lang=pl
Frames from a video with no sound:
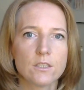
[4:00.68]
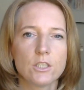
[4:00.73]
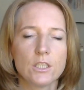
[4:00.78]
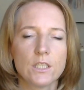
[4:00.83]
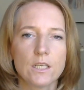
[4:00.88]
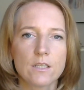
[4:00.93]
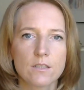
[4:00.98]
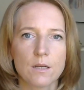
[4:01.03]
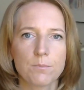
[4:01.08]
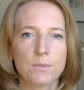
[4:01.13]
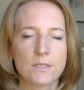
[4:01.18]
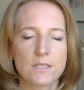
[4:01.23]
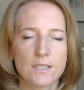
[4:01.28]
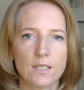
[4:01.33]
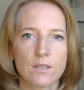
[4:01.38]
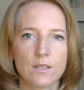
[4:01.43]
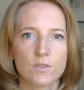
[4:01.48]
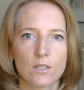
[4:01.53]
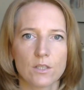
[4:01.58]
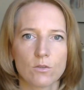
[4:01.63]
jeśli jest
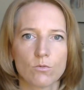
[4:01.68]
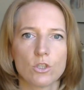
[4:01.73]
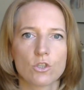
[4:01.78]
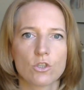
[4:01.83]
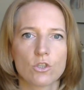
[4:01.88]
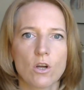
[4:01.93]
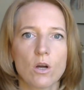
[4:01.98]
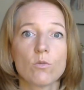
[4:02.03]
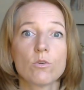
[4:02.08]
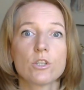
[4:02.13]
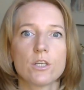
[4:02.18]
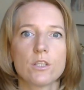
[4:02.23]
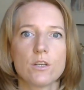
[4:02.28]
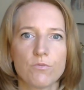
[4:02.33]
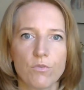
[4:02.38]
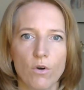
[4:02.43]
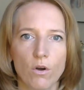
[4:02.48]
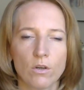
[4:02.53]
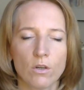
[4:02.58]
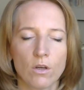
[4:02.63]
napisane w statucie szkoły, że
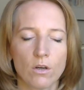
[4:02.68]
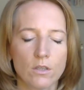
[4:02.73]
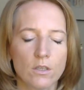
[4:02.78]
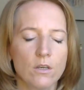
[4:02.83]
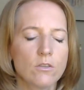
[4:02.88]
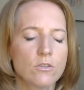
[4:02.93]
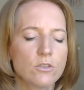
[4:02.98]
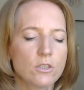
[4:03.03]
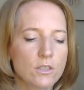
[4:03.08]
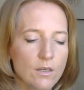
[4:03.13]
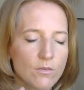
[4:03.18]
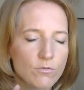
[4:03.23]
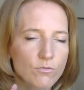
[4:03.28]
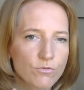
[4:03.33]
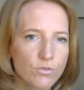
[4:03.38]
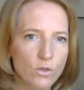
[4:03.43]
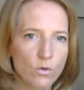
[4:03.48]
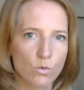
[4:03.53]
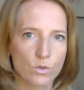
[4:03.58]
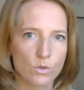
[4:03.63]
nie wolno. I on się tam
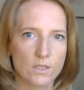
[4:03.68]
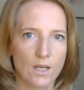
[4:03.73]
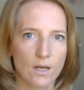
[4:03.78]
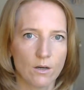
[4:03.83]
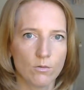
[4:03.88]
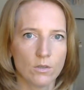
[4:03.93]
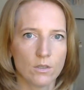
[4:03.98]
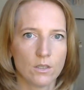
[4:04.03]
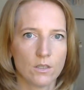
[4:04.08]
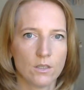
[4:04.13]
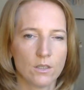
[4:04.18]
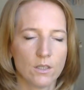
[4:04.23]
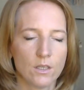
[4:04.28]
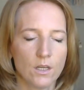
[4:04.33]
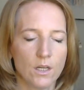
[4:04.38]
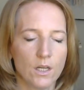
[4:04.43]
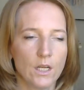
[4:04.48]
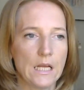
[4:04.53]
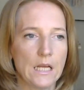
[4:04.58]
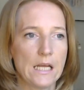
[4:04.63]
wykłócał,
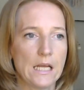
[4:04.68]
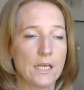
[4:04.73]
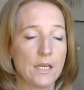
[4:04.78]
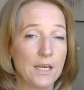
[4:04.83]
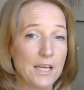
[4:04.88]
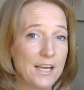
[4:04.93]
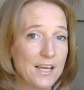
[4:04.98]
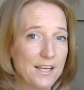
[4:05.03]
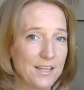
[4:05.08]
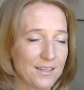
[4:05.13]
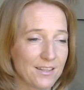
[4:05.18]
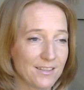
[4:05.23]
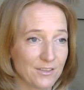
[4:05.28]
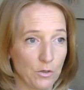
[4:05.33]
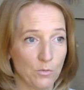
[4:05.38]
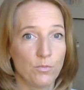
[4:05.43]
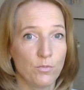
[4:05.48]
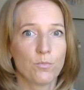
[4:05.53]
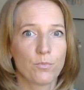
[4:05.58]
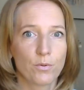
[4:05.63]
i
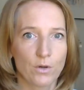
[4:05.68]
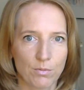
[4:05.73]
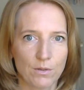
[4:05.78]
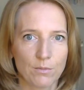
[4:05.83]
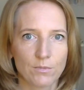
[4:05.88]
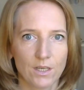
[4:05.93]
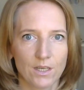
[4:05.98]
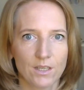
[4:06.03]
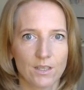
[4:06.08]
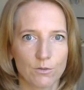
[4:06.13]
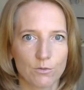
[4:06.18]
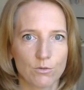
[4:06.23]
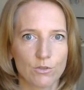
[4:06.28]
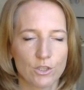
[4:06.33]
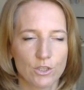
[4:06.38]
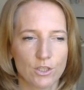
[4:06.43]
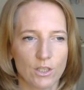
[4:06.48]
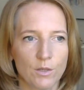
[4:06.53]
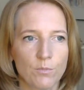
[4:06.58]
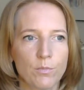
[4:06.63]
to był problem dla
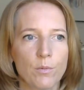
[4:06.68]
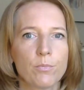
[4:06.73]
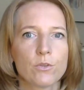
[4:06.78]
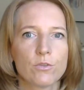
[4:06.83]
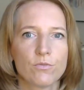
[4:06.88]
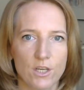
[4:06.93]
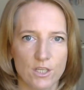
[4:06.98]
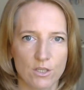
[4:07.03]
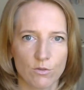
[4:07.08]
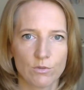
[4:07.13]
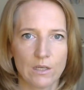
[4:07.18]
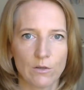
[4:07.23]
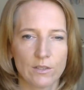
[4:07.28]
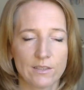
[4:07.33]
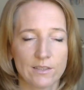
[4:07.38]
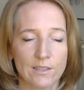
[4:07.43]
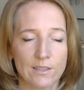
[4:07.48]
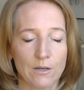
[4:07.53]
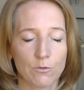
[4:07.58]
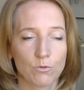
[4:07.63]
nauczycieli, bo podważał na,
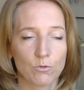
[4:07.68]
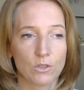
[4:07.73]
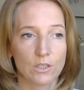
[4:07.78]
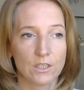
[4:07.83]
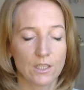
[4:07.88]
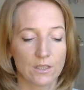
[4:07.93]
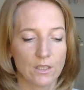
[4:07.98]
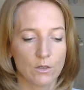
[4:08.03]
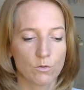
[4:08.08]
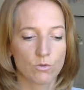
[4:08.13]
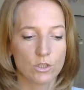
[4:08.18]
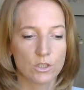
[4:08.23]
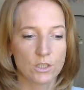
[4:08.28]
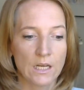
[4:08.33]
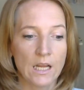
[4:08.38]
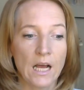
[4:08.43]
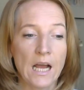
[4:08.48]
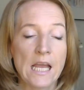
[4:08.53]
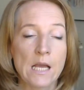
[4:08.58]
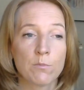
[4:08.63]
autorytet
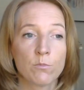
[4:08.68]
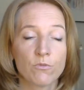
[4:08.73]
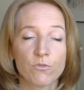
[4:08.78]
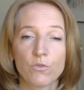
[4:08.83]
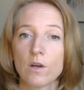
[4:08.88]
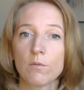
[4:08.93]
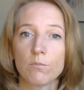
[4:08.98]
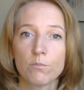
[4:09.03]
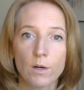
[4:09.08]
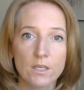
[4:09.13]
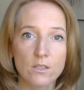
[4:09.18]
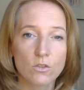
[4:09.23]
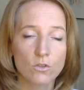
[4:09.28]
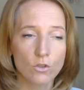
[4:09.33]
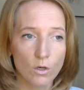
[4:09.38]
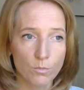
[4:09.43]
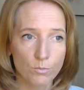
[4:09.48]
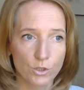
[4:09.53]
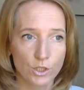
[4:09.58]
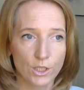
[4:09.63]
nauczyciela, a ja mówiłam bardzo
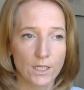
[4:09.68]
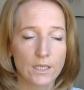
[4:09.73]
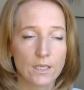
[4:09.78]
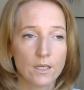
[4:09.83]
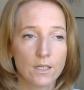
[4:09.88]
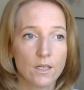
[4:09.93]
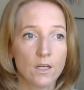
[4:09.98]
dobrze.